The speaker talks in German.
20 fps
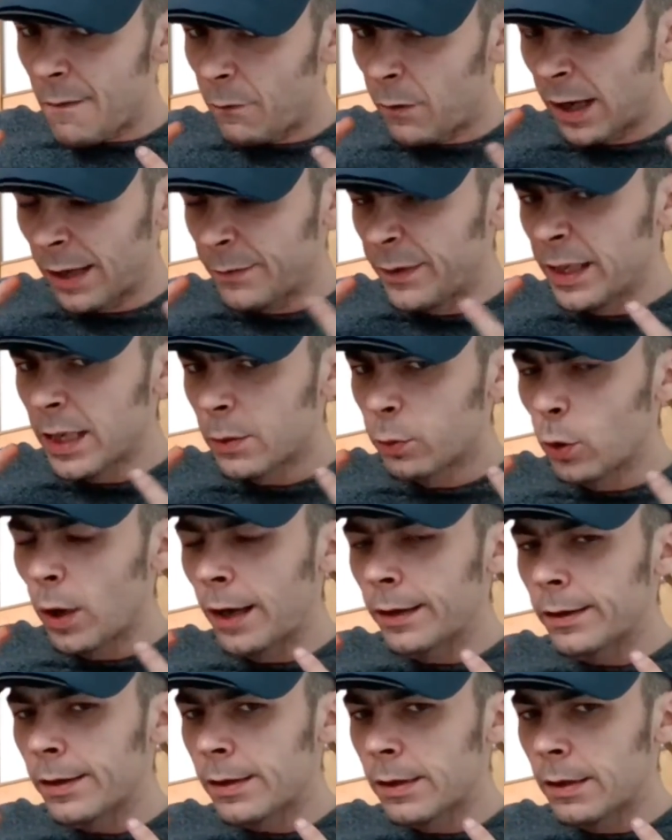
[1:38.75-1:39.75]
War, wie das wohl
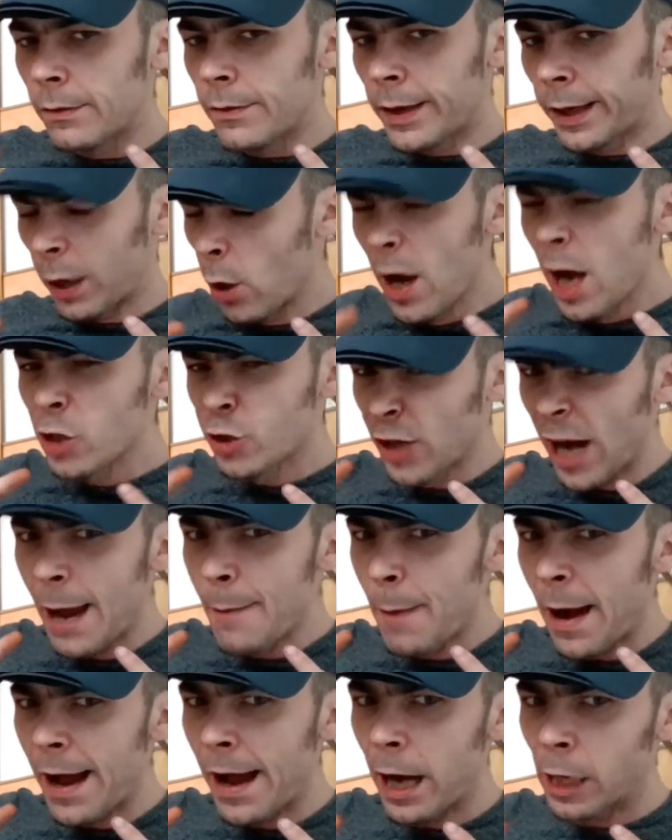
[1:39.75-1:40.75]
anders da wäre, oder
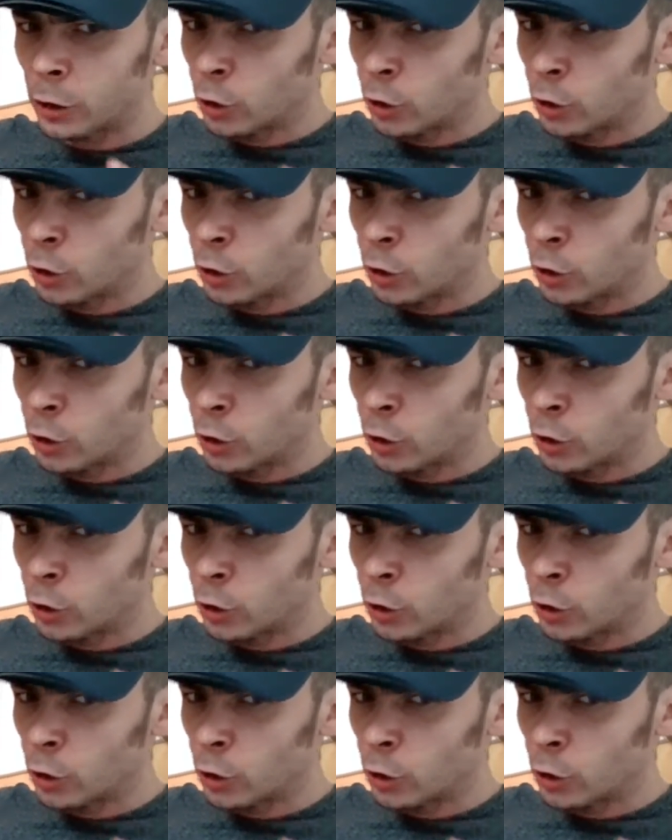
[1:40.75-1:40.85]
Steinmann?